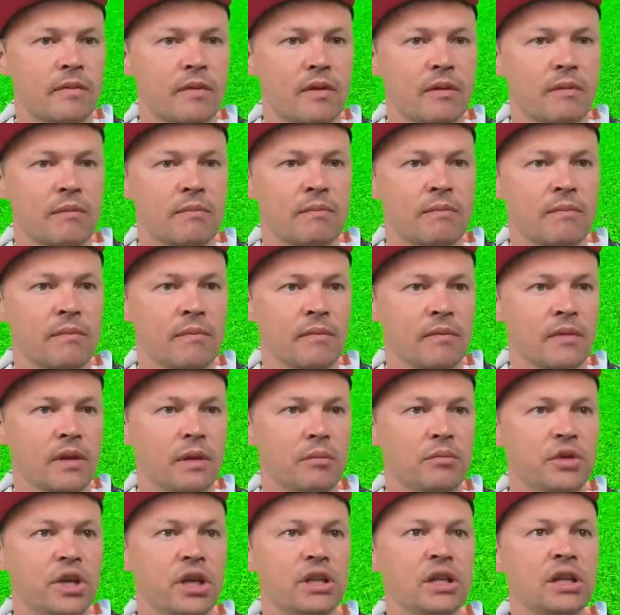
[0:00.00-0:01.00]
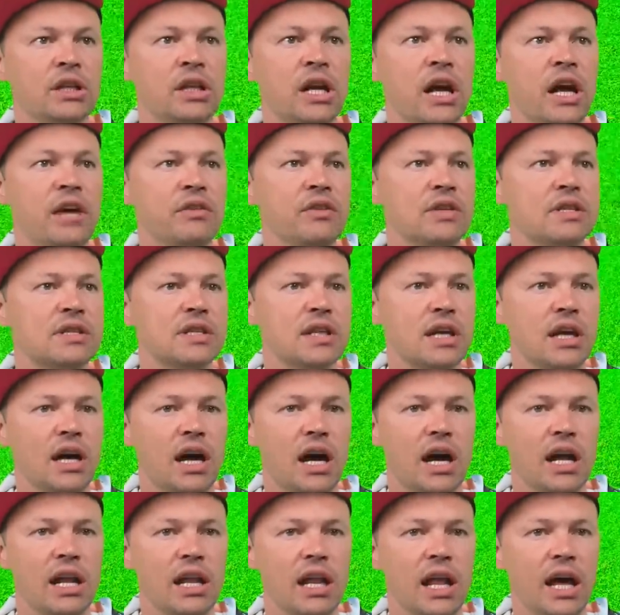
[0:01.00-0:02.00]
Угу. Мне это нравится.
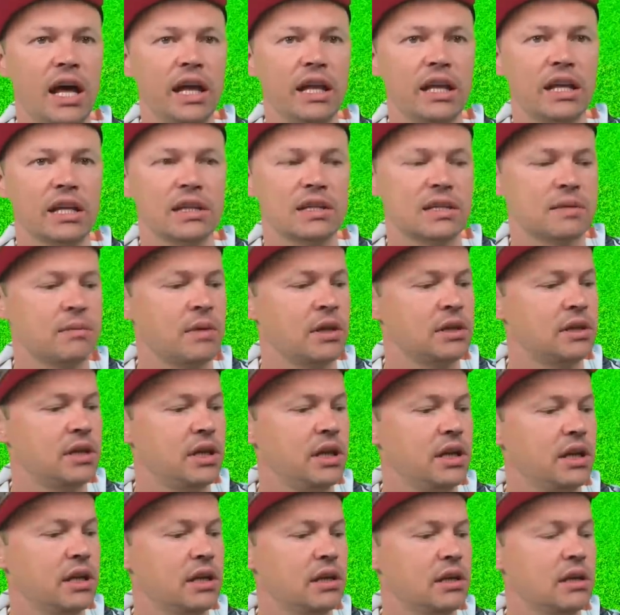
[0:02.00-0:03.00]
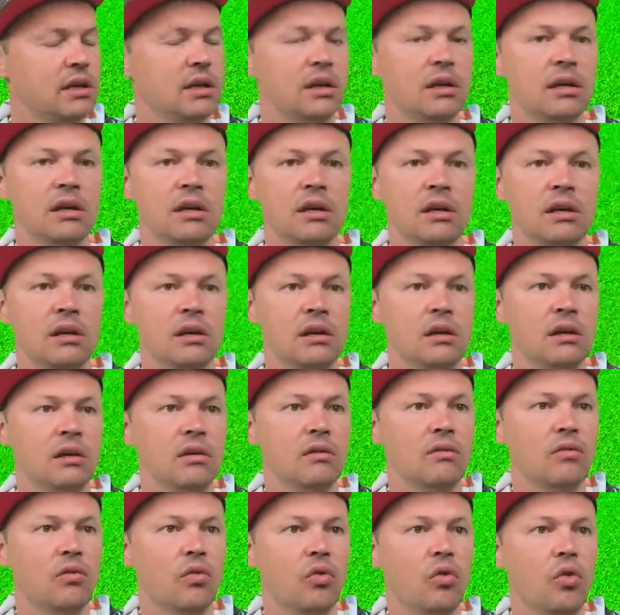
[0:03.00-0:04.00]
I like it, смотри.
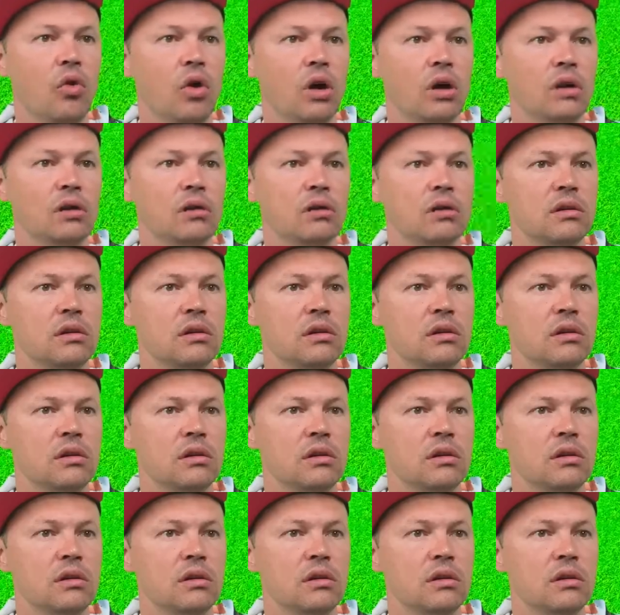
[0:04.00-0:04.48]
Во.